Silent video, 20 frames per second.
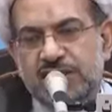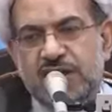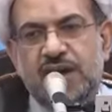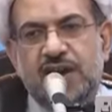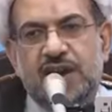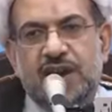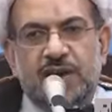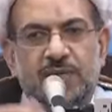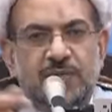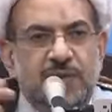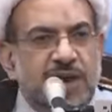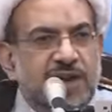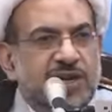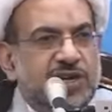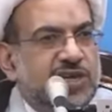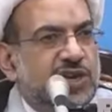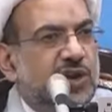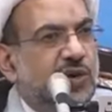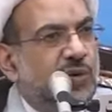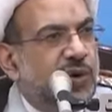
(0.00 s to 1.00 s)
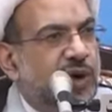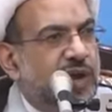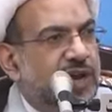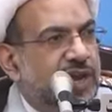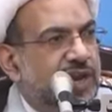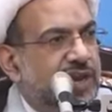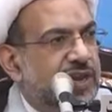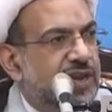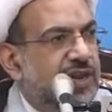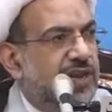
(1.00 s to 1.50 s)
صار المرجع
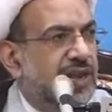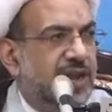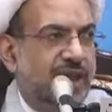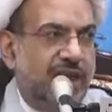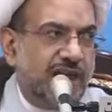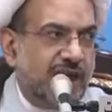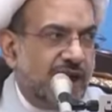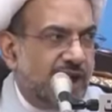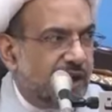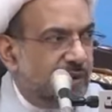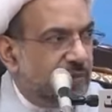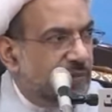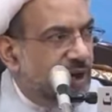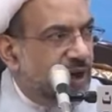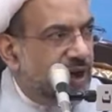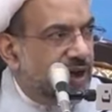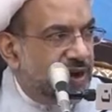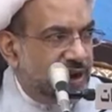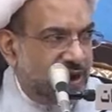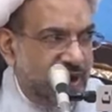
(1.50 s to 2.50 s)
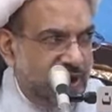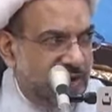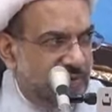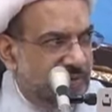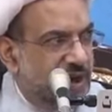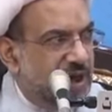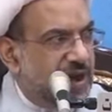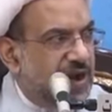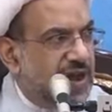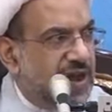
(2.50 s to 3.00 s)
وين الاخبار
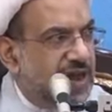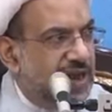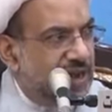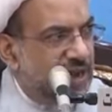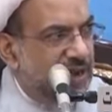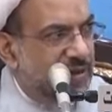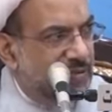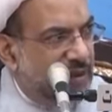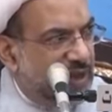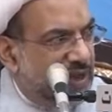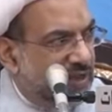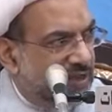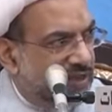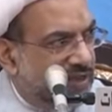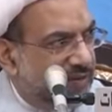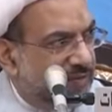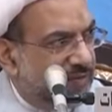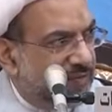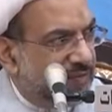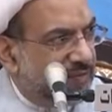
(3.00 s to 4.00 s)
اخبار اهل البيت